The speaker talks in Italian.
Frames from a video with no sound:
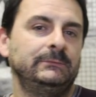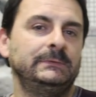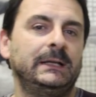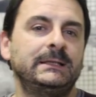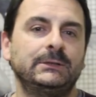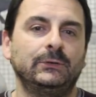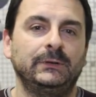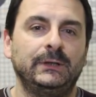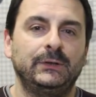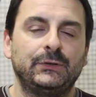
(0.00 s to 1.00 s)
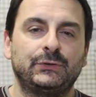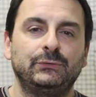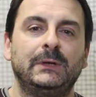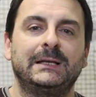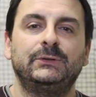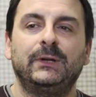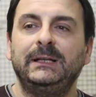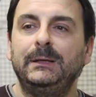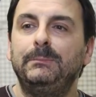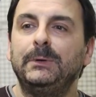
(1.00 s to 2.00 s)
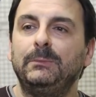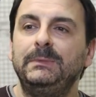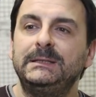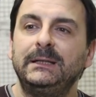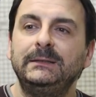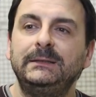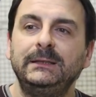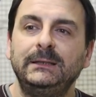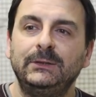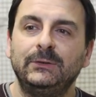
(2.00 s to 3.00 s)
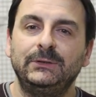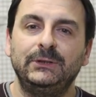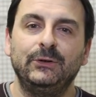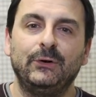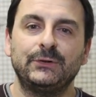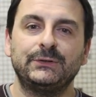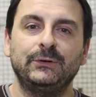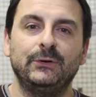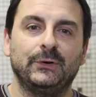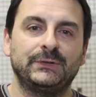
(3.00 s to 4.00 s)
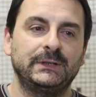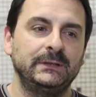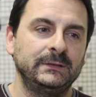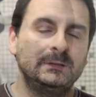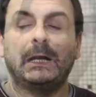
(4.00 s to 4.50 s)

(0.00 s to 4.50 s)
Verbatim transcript: una lezione sulla storia dell'impero bizantino di Ostrogoschi.